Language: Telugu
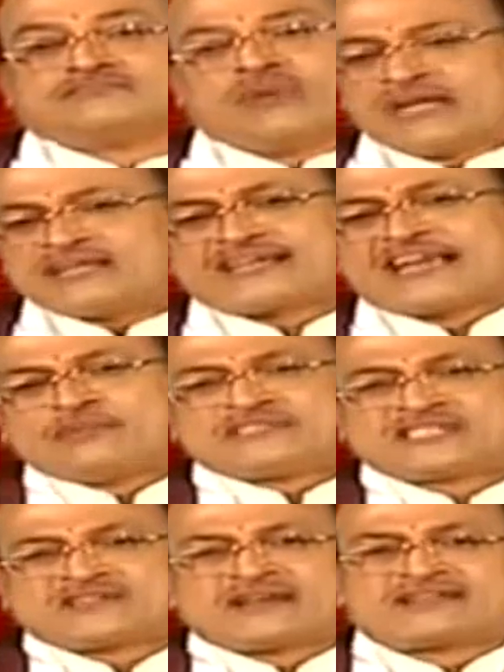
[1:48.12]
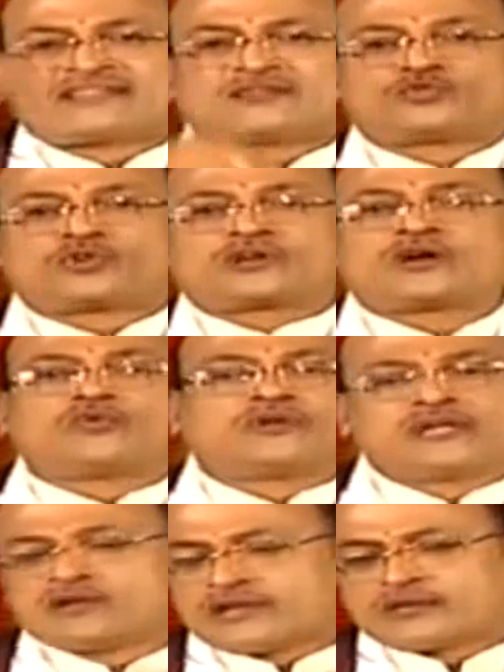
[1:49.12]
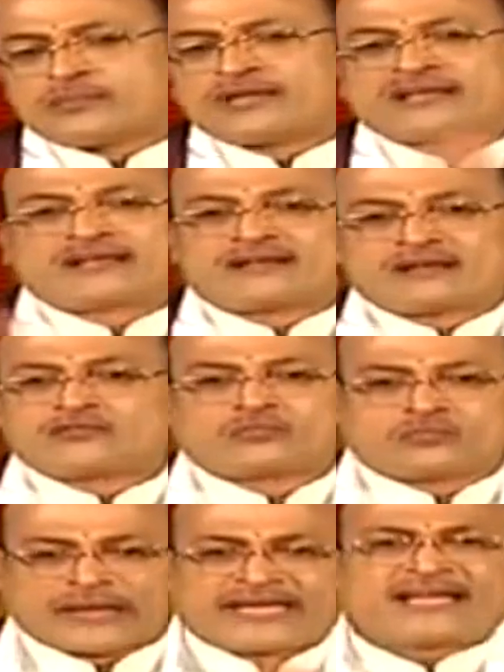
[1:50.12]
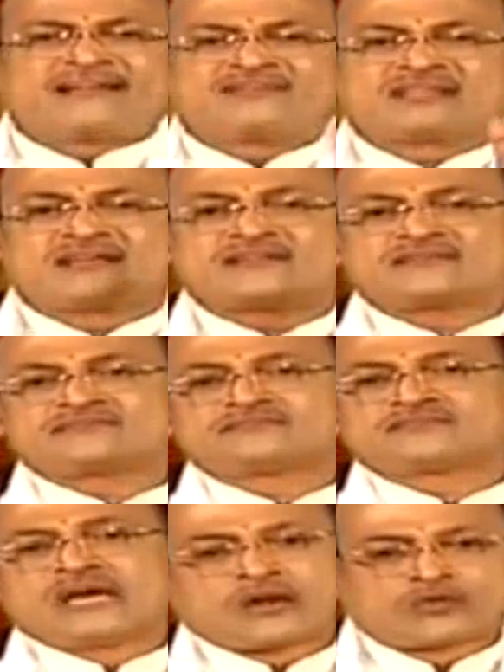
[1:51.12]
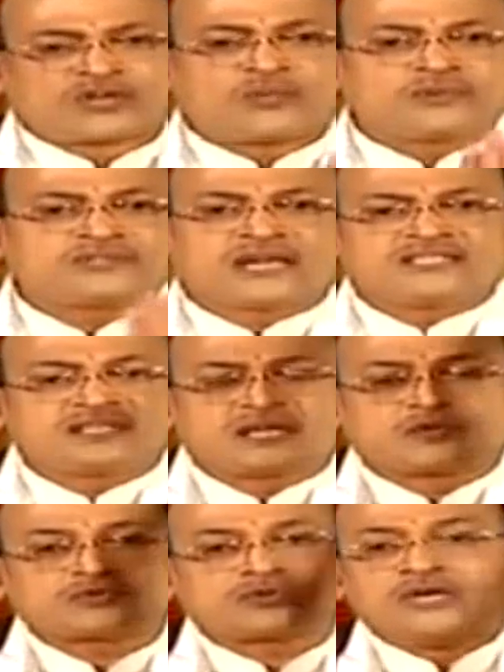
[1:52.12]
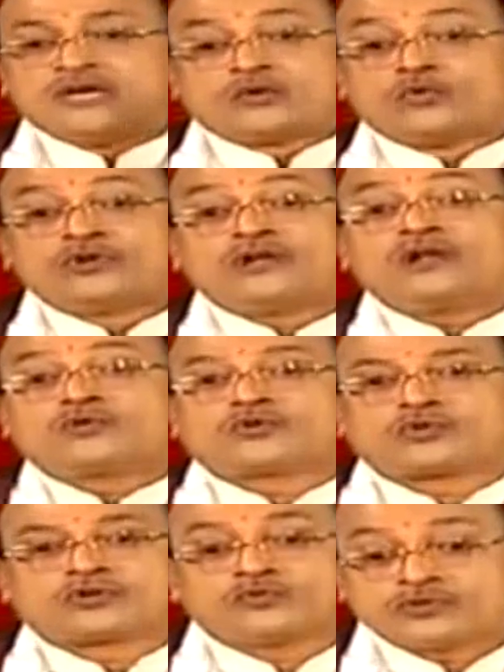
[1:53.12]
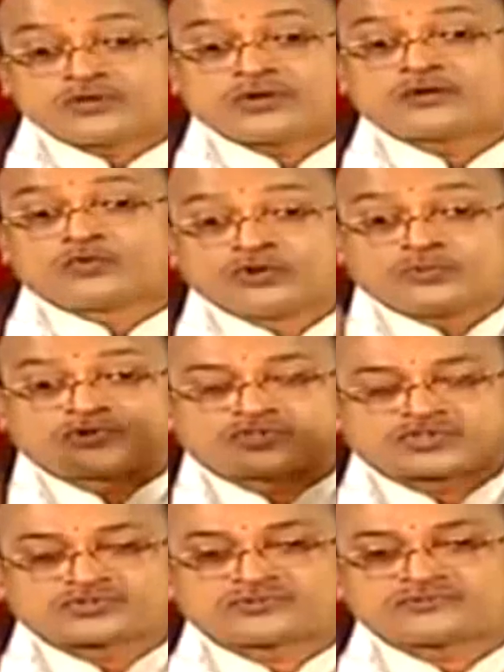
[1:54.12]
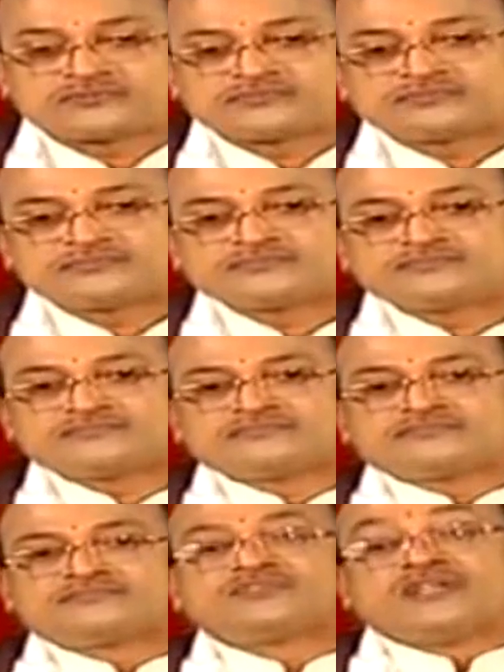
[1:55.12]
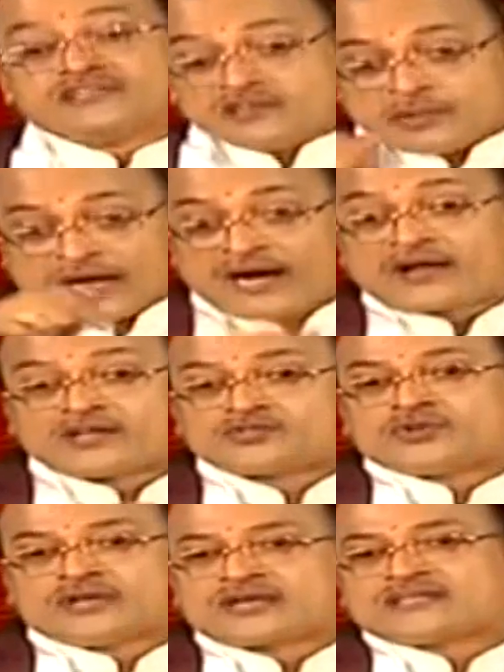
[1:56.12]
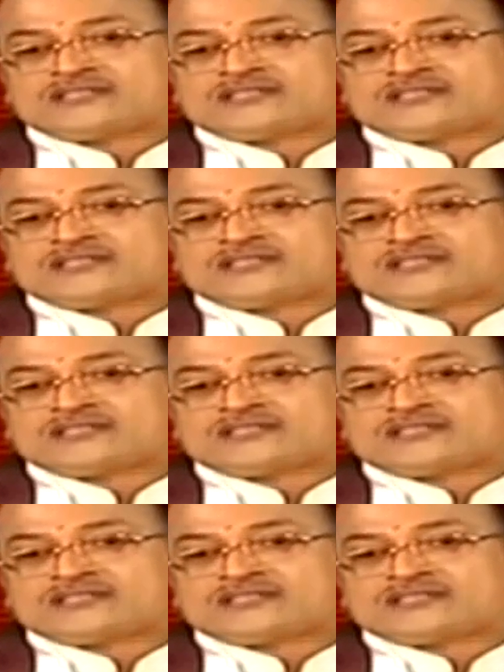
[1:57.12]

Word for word: బయట కనిపించడం అంతే చొక్కా గుండీల్లో ఇక మళ్ళీ అది పైకి అంతే అలా ఉండకపోతే రాజ్యం నడవదు గుండెల్లో ఉండకూడదు ఉంటే వాడిని గుండెపోటు వచ్చేస్తుంది ఇది మహారాజుల